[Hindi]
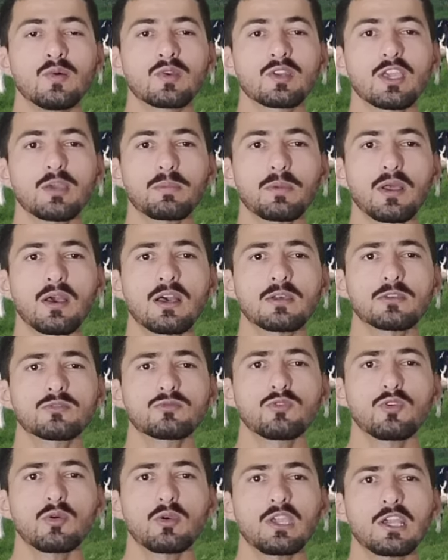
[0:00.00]
उनके पास
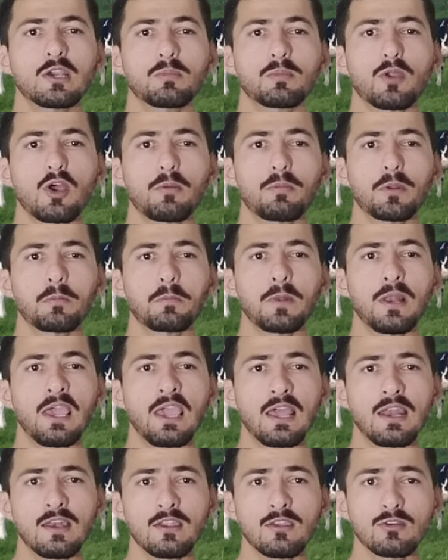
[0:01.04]
वो एक प्रॉपर
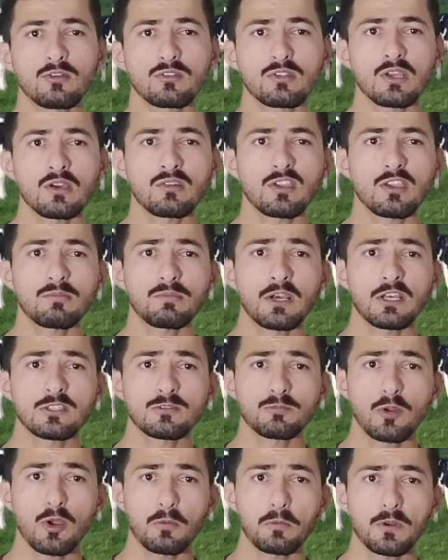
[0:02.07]
प्लान नहीं होता उनके
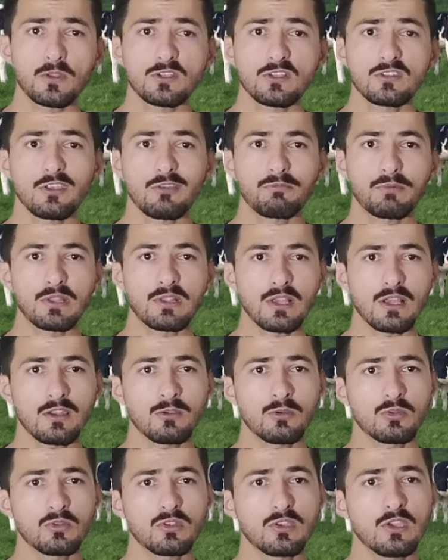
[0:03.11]
पास प्रॉपर चीज़ें पता
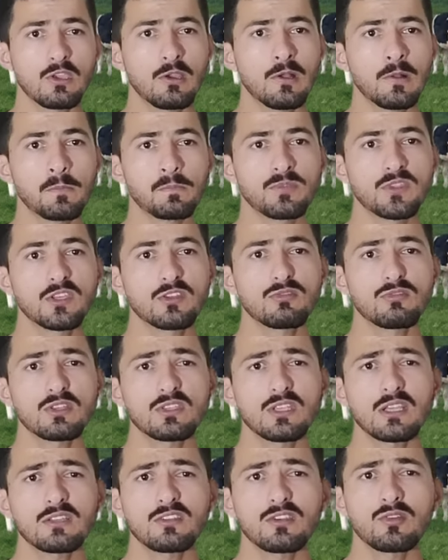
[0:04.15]
नहीं होती जिस
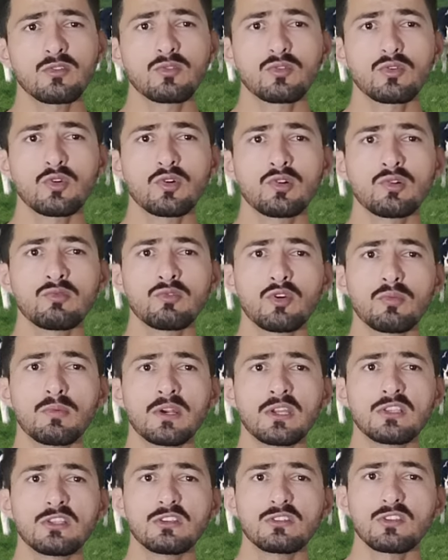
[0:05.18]
वजह से उनको वो
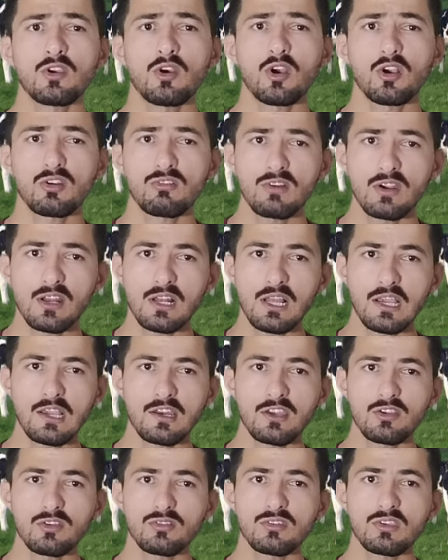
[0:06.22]
बड़ी चीज़ें ऑकवर्ड लग
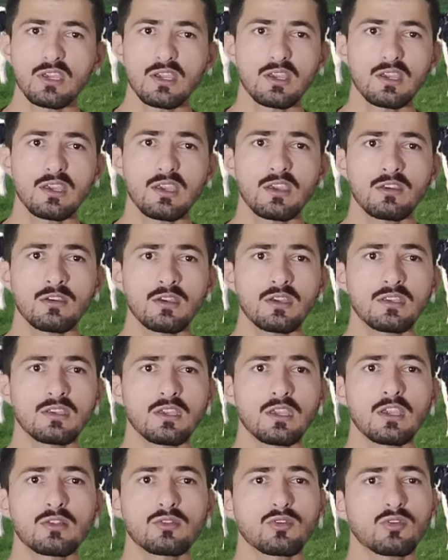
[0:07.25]
रही होती हैं कि
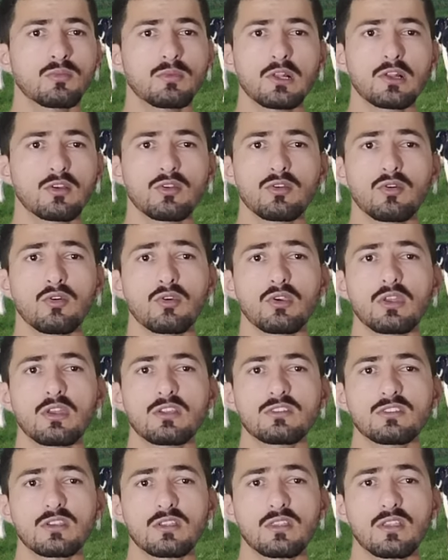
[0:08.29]
ये तो बिल्कुल हो ही
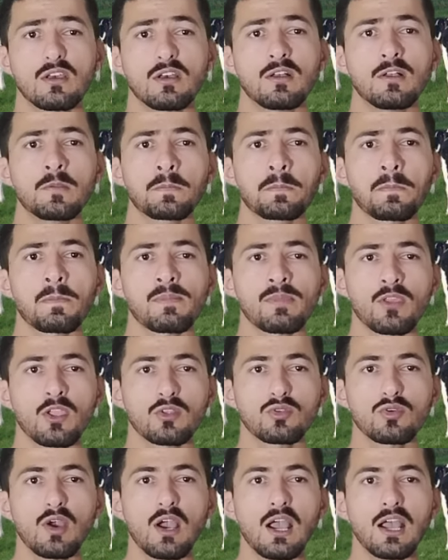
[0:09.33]
नहीं सकता
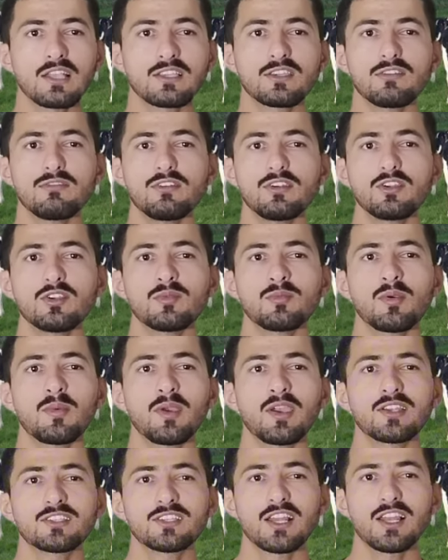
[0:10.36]
तो आज की वीडियो में
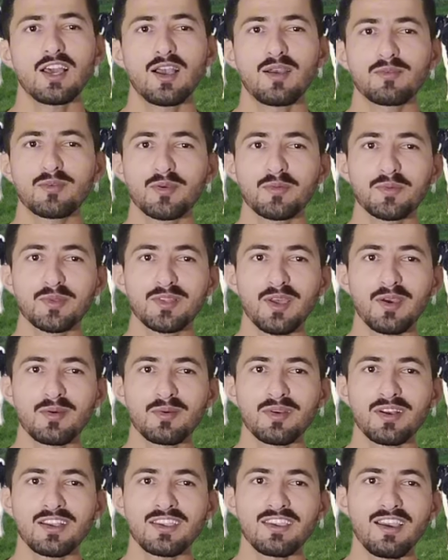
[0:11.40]
इंशाल्लाह आपको
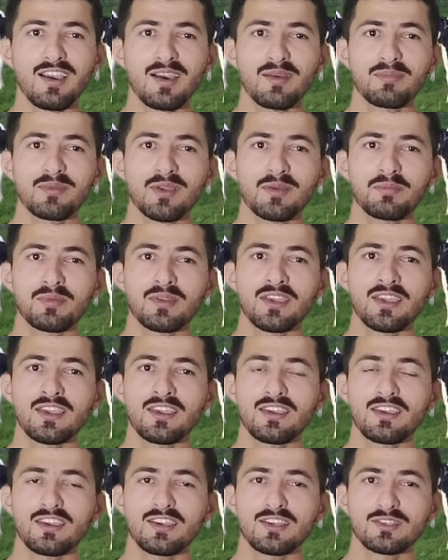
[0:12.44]
बताऊंगा कि आपने अपने
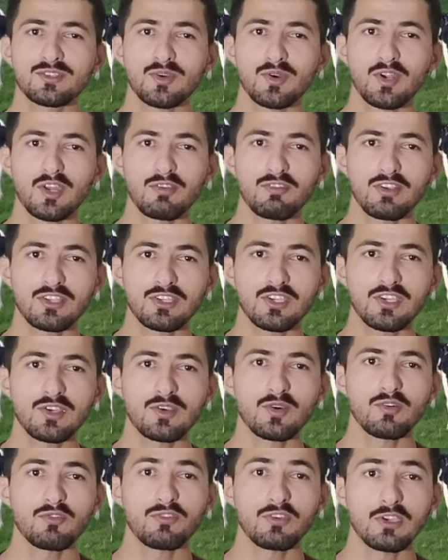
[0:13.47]
छोटी बच्ची
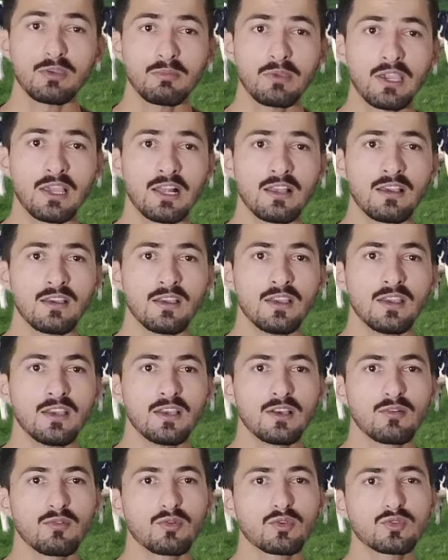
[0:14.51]
को फीमेल
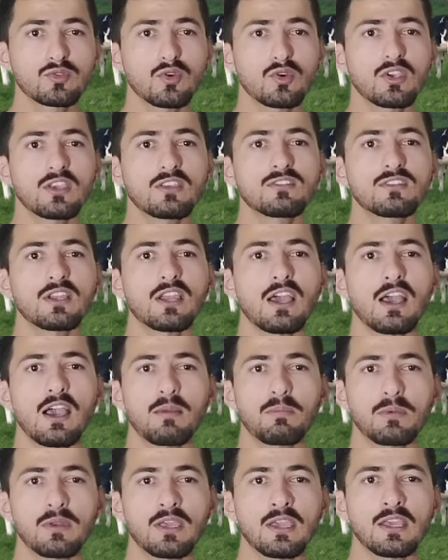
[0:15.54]
उसको किस तरह
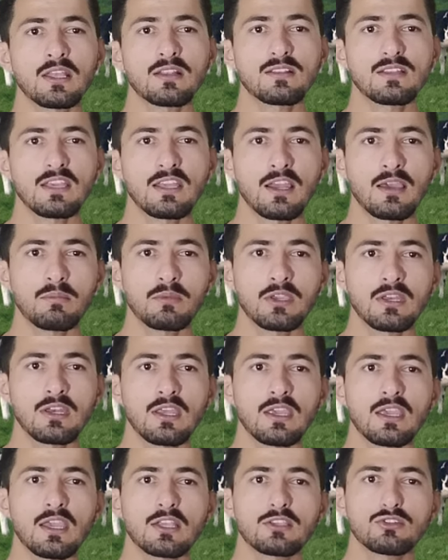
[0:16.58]
आपने तेरह
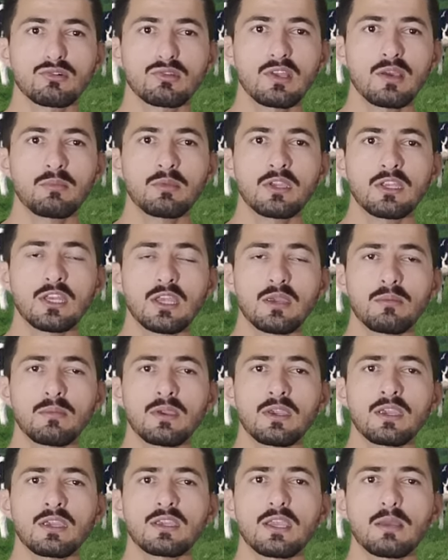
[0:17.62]
महीने या चौदह महीने
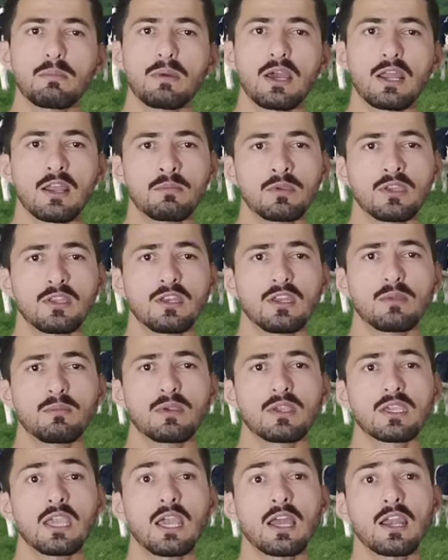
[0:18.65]
में या बारह महीने
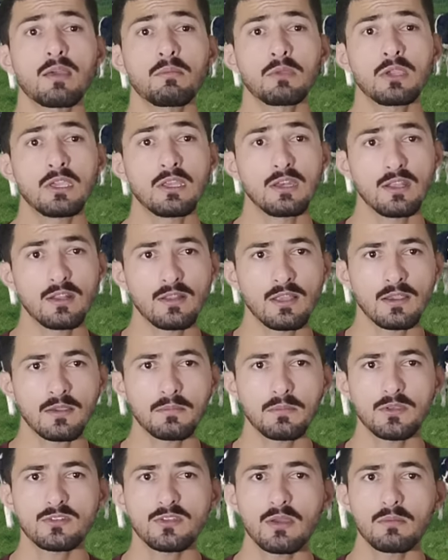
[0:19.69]
में ग्यारह महीने तक
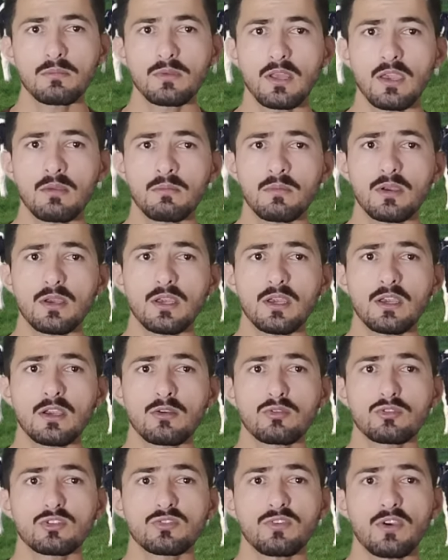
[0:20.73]
भी सम टाइम
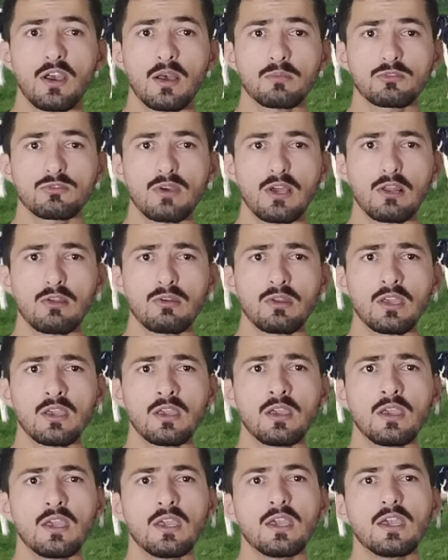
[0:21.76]
कुछ फार्म्स वालों ने
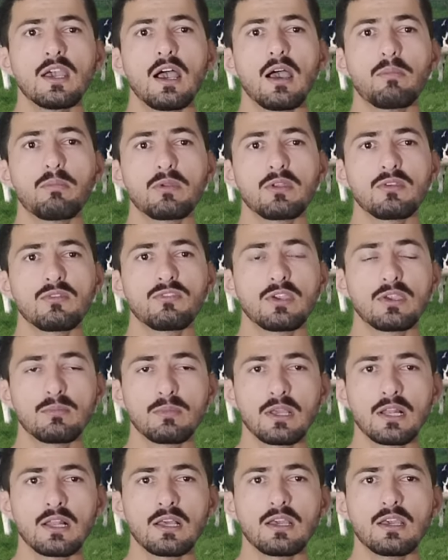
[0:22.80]
अपनी
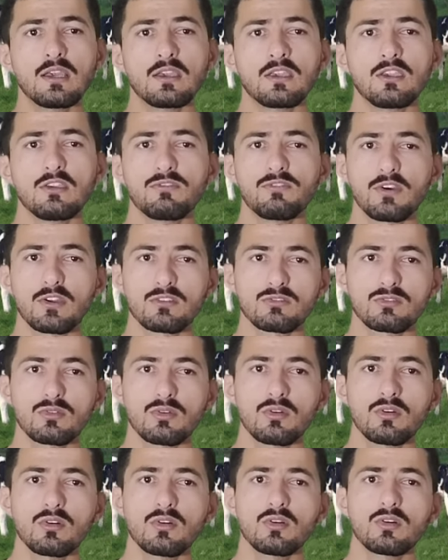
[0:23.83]
फ़ीमेल हीफर्स
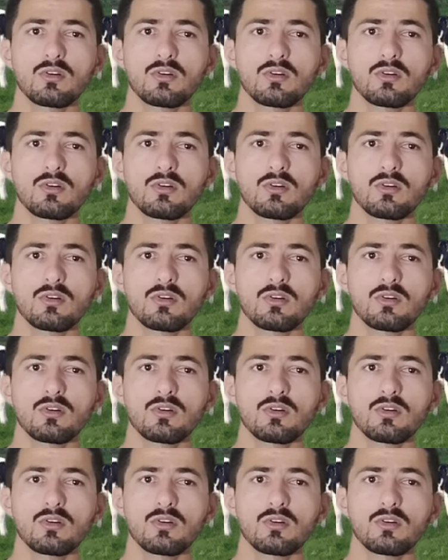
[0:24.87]
को